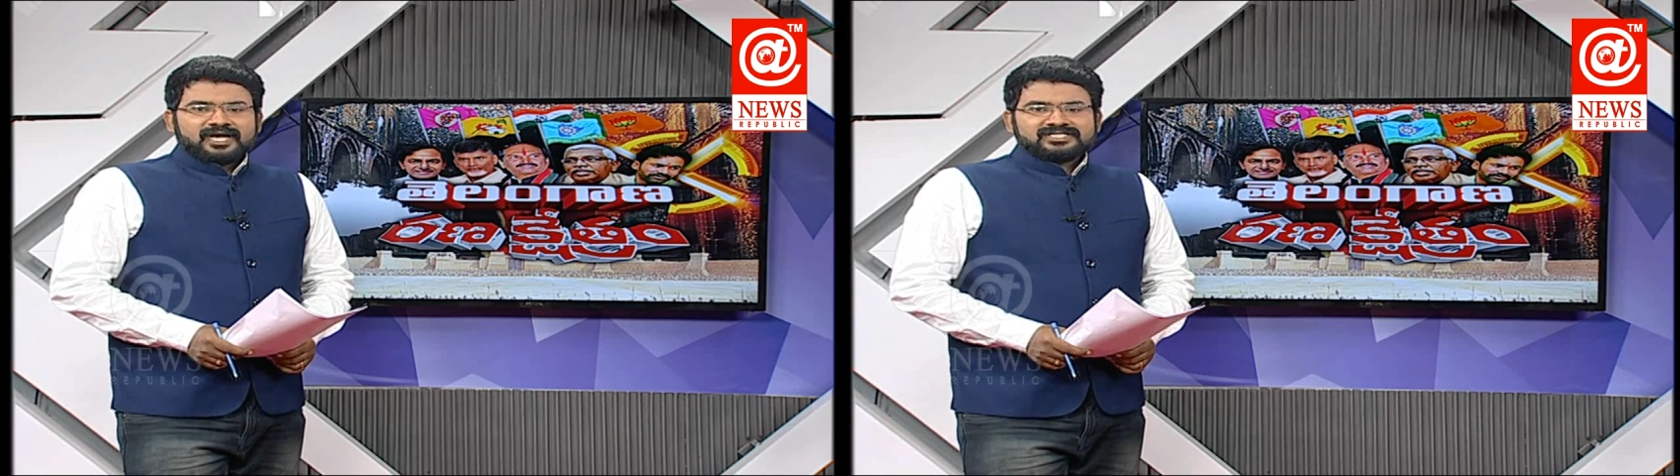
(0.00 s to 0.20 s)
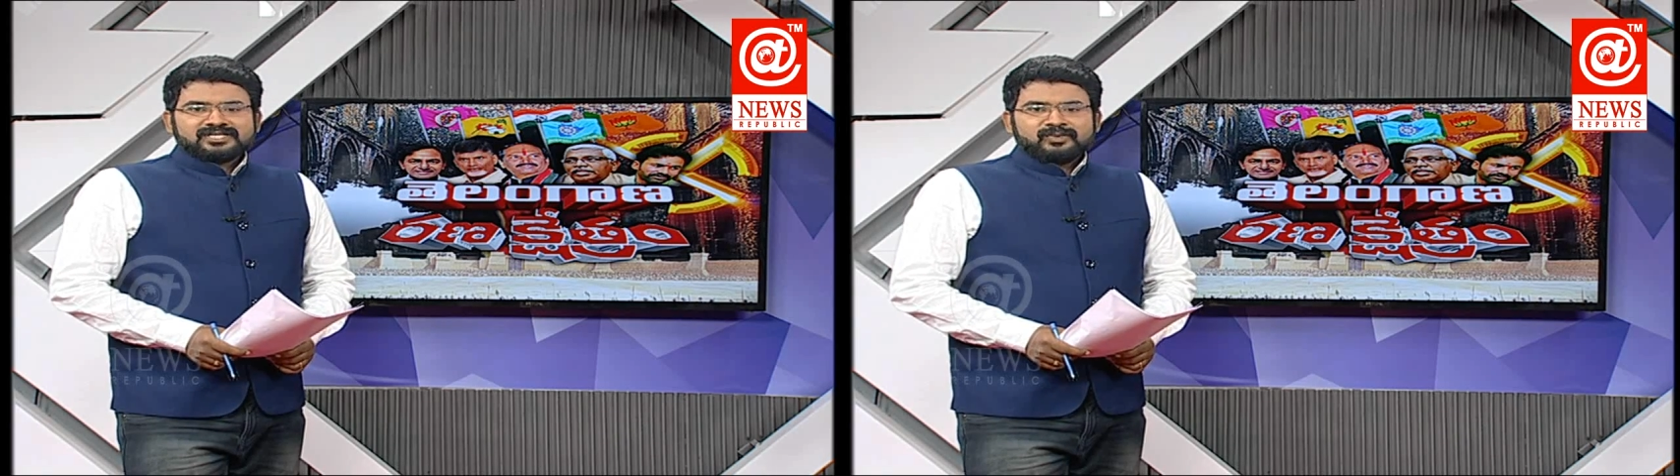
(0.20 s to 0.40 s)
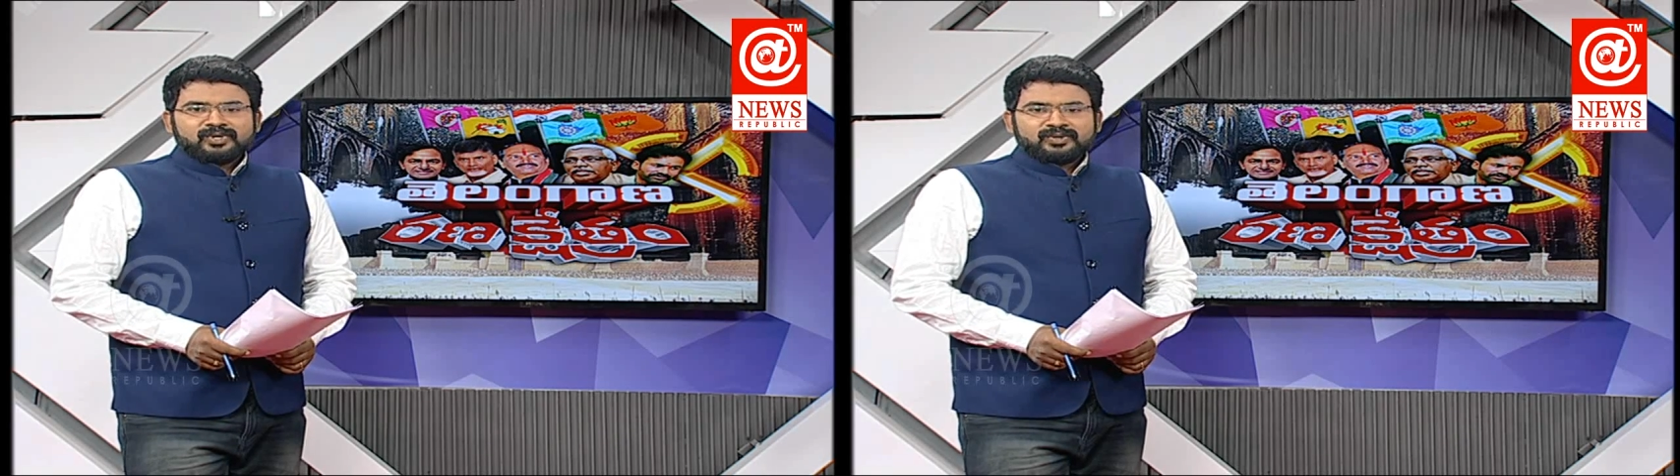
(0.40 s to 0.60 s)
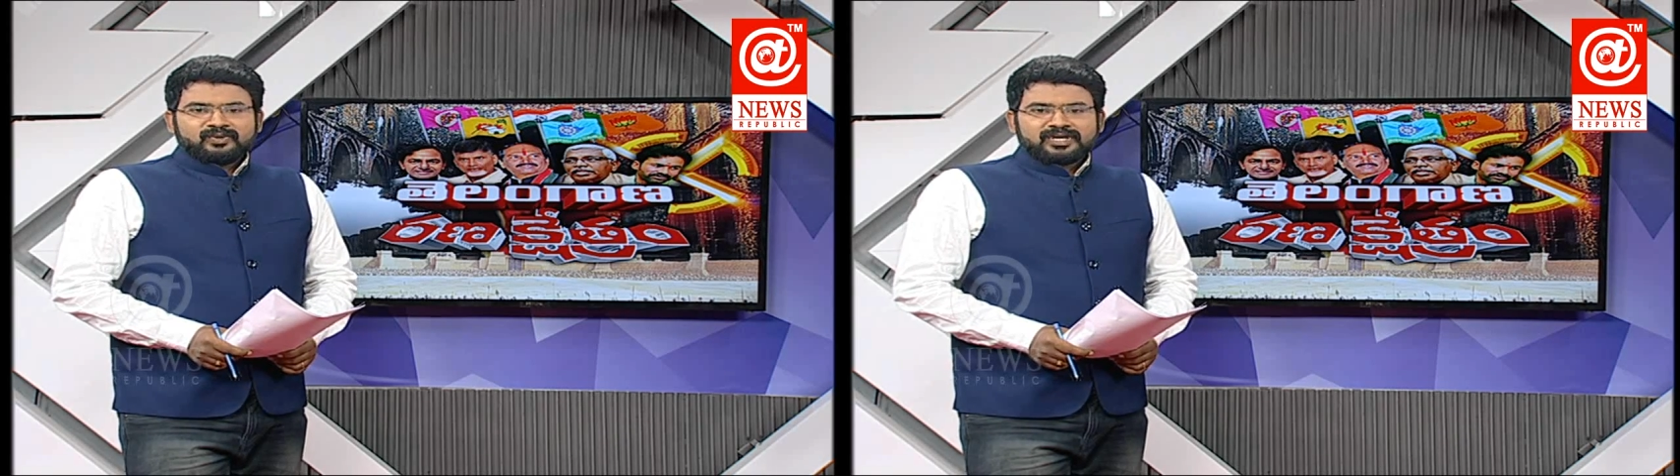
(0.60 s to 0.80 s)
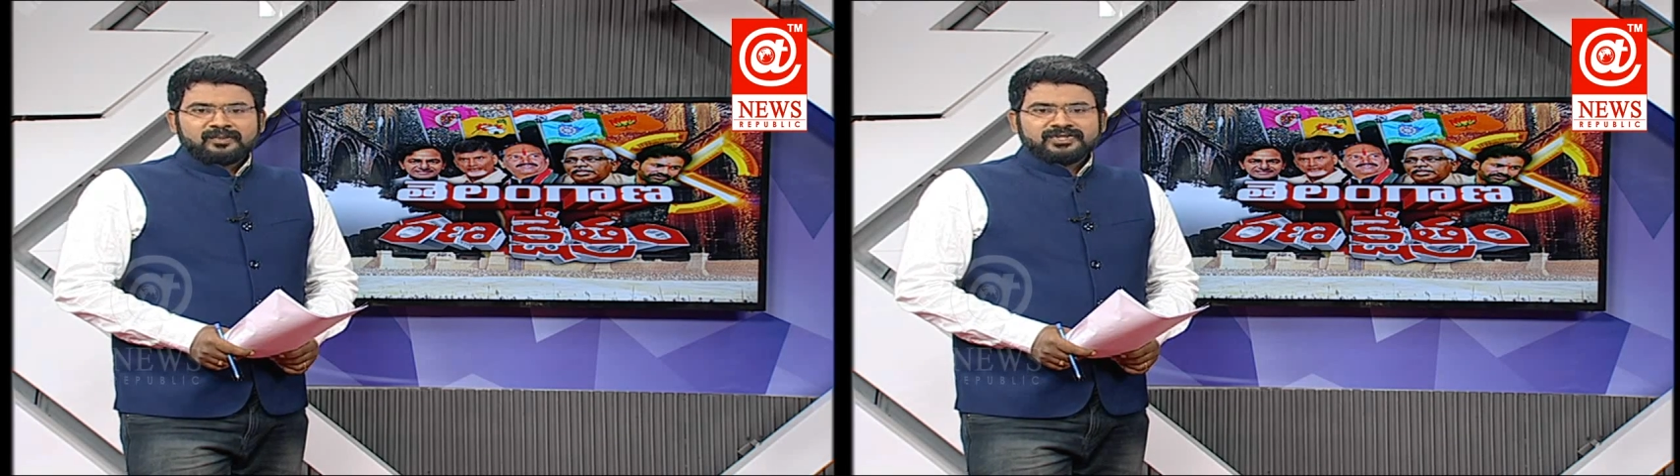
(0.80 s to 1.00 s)
రాష్ట్రంలో
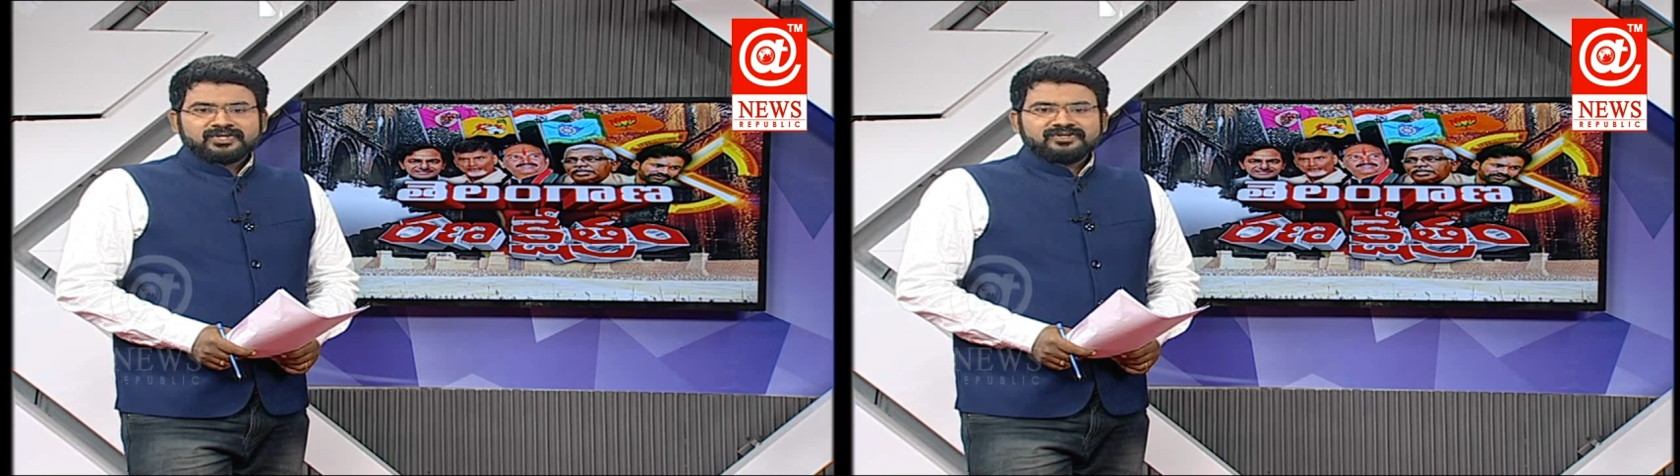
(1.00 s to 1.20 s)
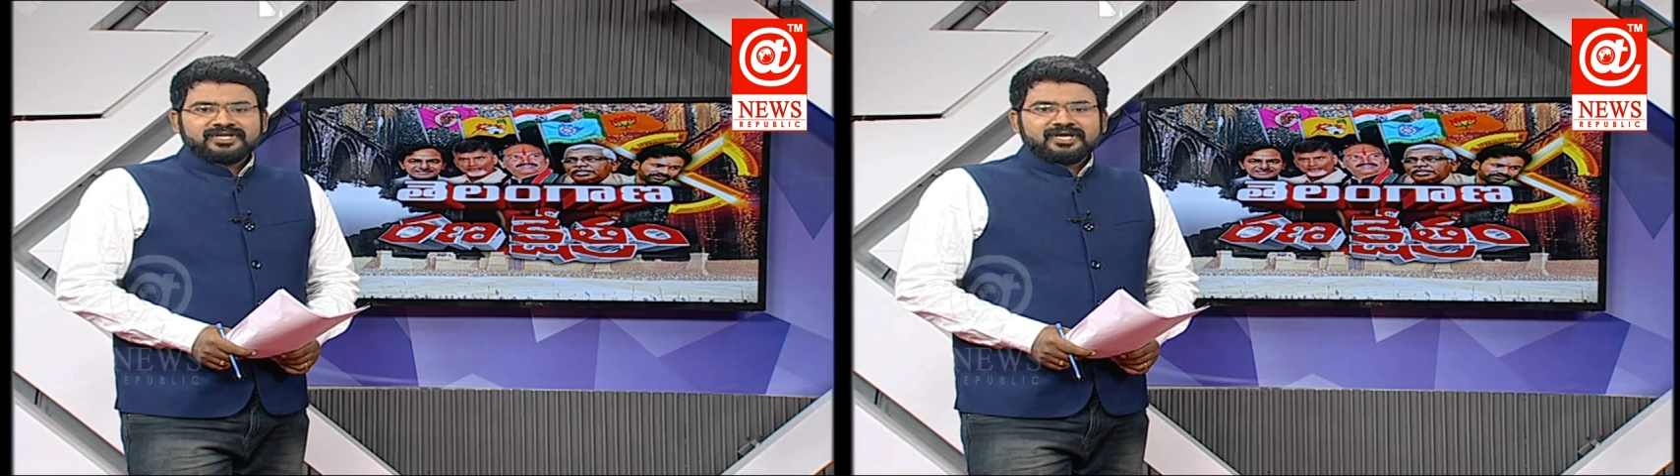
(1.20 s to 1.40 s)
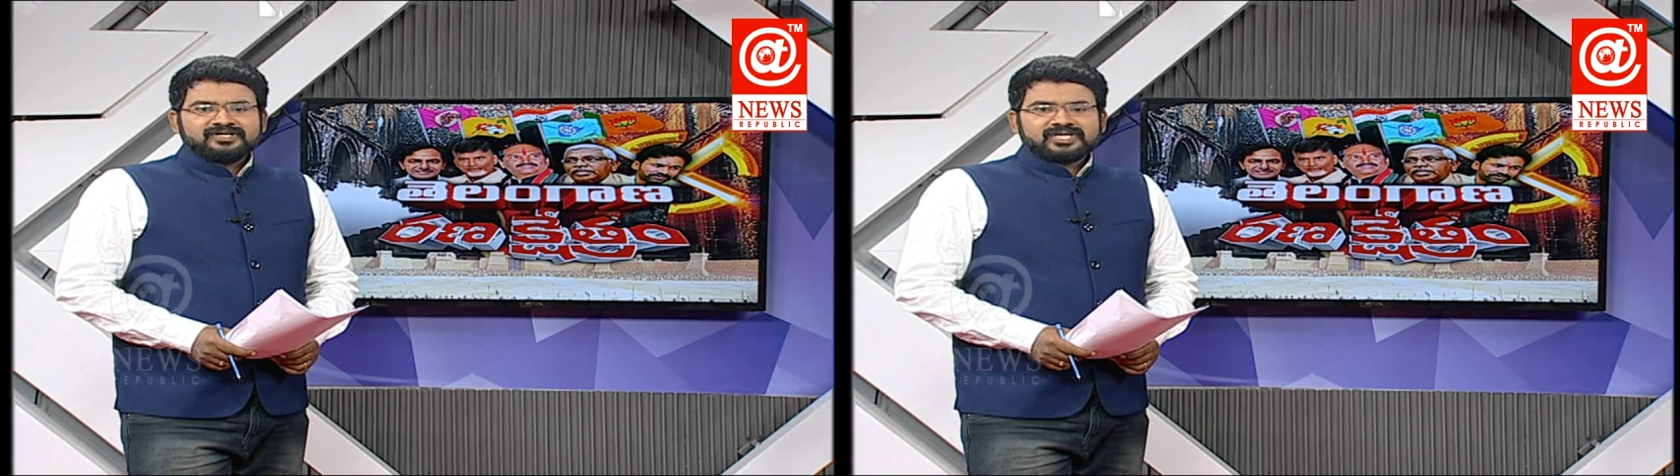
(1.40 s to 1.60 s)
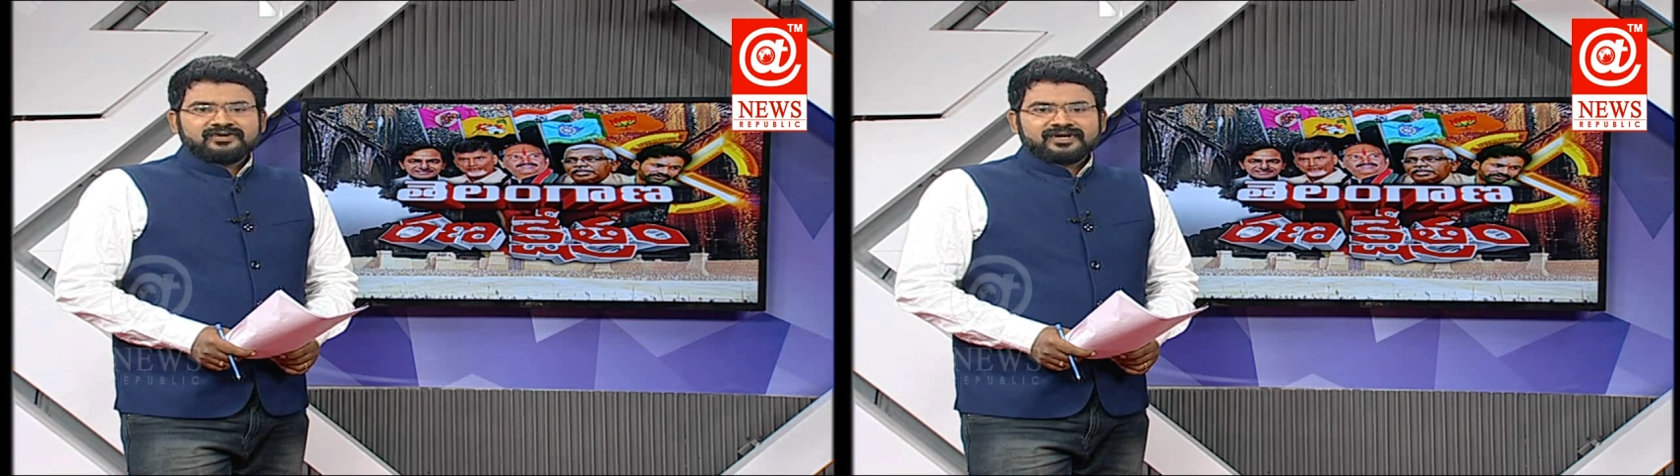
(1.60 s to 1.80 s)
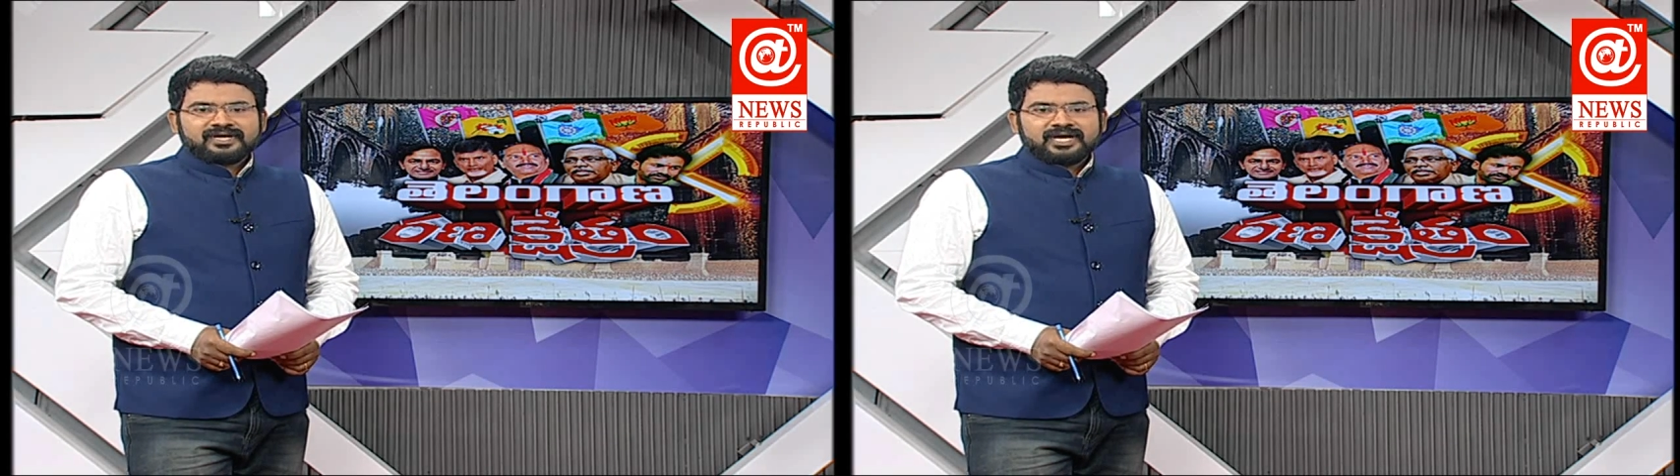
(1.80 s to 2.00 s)
నూట పంతొమ్మిది
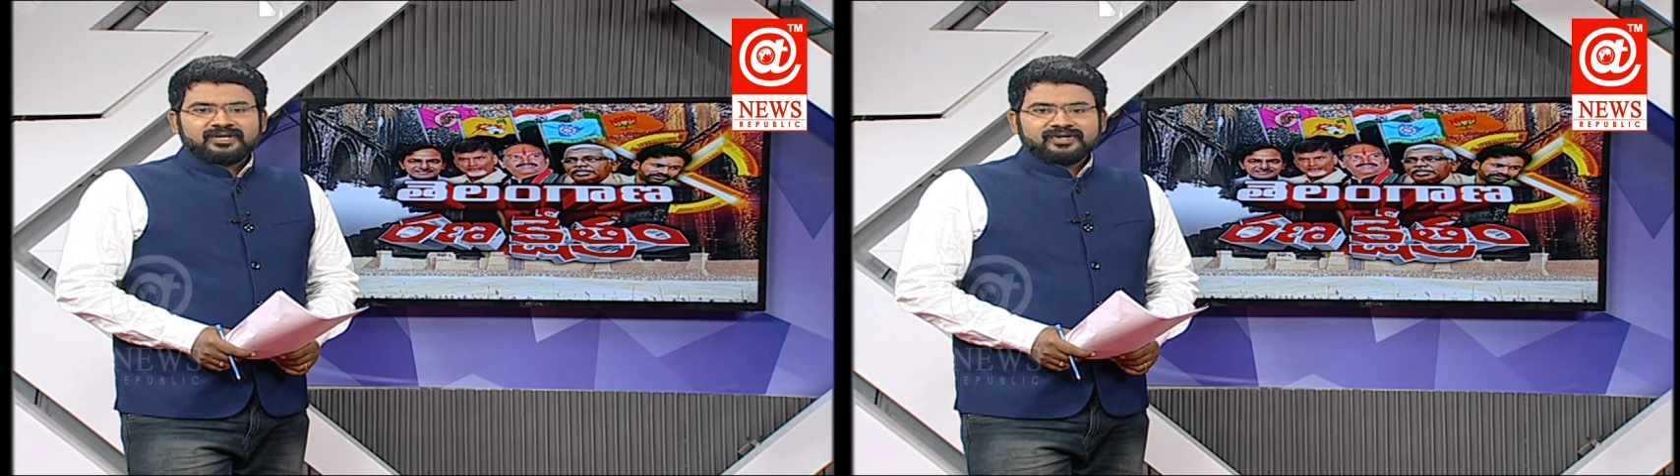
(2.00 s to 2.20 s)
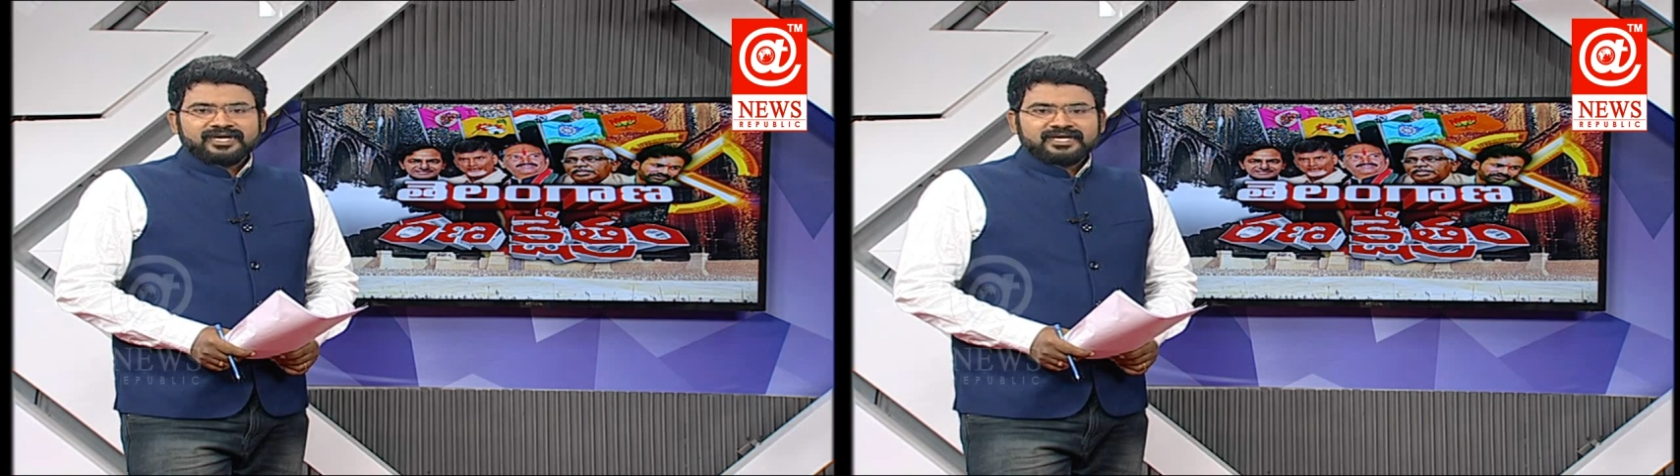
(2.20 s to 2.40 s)
నియోజకవర్గాల్లో